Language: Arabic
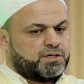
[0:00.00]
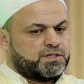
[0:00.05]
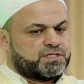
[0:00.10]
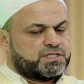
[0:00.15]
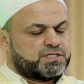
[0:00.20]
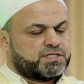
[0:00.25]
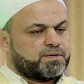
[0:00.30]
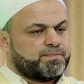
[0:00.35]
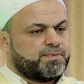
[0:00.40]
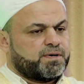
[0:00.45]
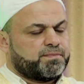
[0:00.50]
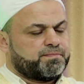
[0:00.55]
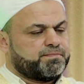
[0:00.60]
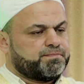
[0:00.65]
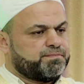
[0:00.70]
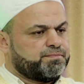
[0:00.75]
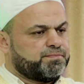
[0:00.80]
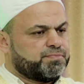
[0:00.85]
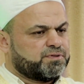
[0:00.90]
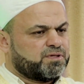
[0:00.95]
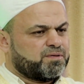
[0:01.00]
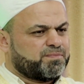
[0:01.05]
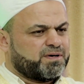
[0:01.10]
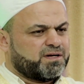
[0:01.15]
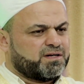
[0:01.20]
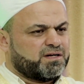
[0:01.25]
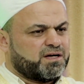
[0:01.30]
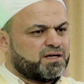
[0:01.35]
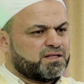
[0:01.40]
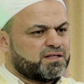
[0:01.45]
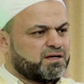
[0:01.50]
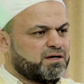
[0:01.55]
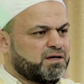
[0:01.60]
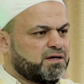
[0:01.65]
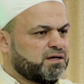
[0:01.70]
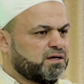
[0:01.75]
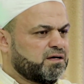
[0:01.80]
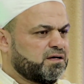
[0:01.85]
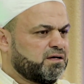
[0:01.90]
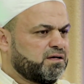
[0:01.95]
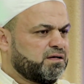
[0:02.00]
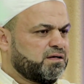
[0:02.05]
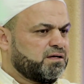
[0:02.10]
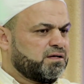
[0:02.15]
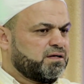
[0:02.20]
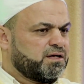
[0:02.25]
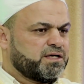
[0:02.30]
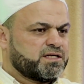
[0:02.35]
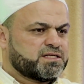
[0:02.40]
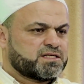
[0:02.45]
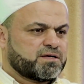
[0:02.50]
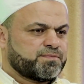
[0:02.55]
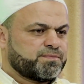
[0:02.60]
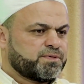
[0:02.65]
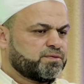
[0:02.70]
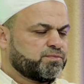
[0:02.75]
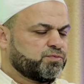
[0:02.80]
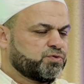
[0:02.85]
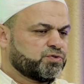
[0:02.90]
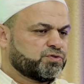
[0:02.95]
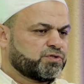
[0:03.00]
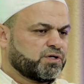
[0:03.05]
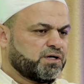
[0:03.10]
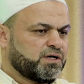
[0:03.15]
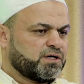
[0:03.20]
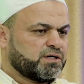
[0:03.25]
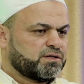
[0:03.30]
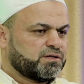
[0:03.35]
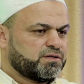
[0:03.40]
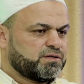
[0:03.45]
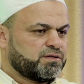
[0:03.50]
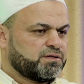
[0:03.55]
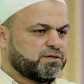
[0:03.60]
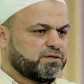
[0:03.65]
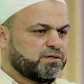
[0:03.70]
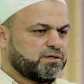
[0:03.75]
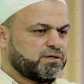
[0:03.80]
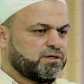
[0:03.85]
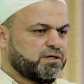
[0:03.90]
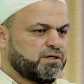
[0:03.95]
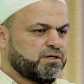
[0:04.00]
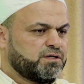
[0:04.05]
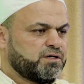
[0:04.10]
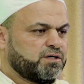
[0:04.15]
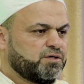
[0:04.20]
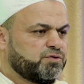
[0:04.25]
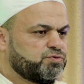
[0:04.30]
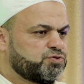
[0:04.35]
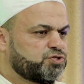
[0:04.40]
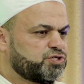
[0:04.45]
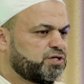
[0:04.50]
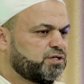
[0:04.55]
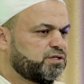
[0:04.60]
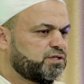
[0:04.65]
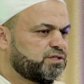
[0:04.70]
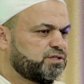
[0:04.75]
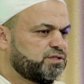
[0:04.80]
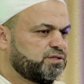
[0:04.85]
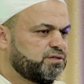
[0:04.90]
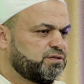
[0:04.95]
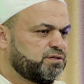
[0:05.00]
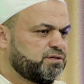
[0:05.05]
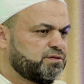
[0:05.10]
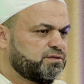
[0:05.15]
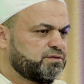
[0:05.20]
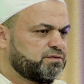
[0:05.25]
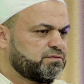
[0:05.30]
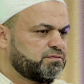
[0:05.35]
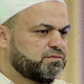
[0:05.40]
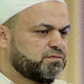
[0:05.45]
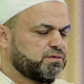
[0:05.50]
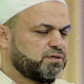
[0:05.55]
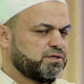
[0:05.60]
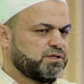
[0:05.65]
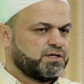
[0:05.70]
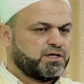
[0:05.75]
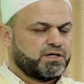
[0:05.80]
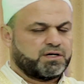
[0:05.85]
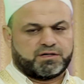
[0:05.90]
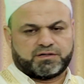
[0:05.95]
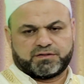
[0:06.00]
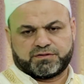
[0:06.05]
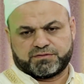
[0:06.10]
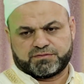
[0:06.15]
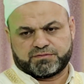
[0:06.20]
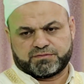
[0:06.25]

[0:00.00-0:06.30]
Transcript: السبب طبعا هذا ليس من منطلق انه شيخي لا